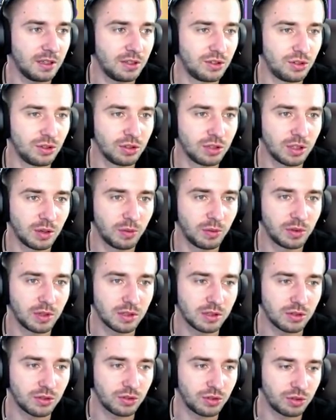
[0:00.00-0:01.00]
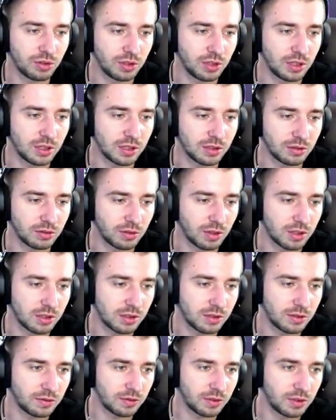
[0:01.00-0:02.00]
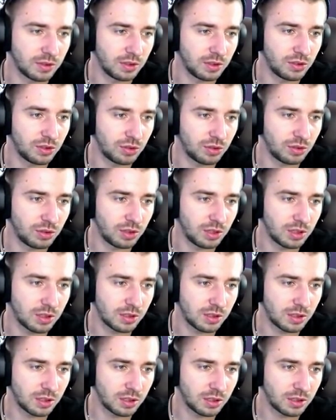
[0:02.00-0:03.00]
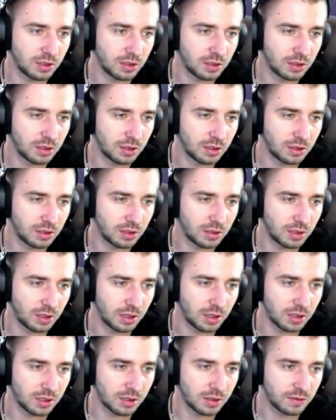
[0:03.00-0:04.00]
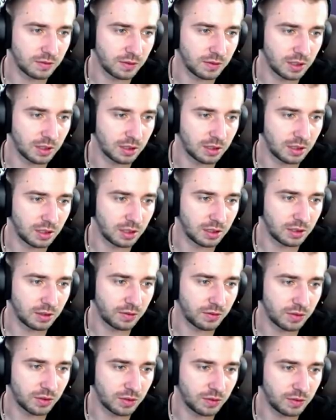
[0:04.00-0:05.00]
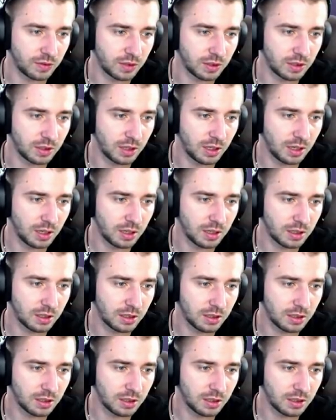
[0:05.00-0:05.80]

что там у нас еще есть? У нас сегодня еще есть тред с выгода, это все фигня.